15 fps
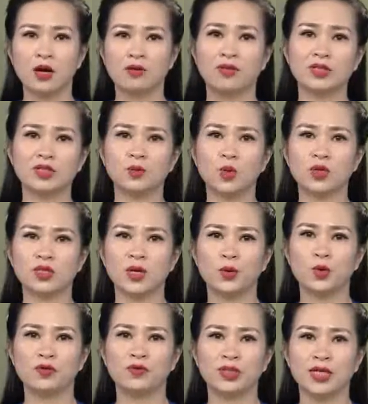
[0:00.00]
Và trong cuộc chạy
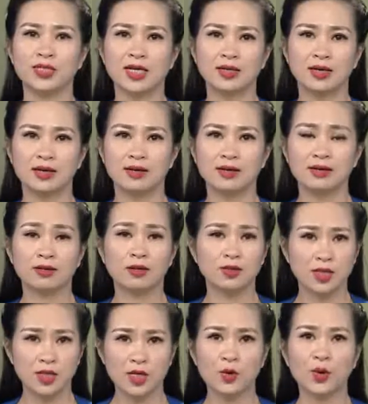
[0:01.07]
đua với thời gian ấy, có
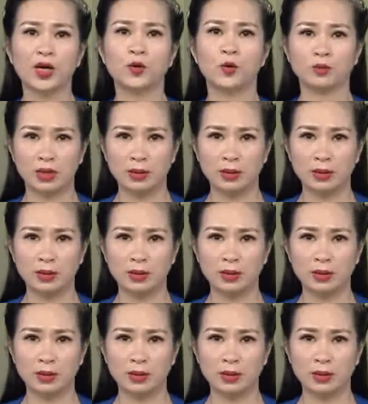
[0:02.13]
rất nhiều anh hùng